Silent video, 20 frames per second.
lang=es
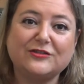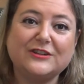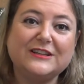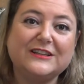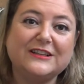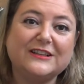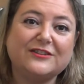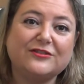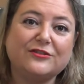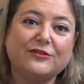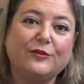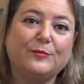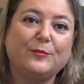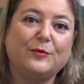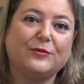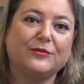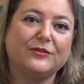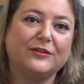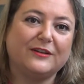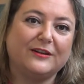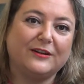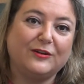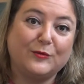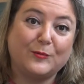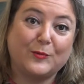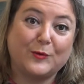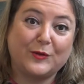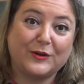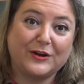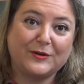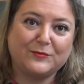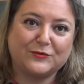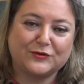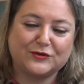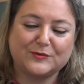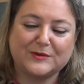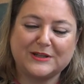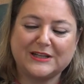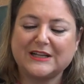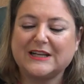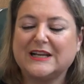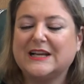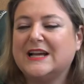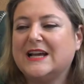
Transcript: y eso lo, podremos ver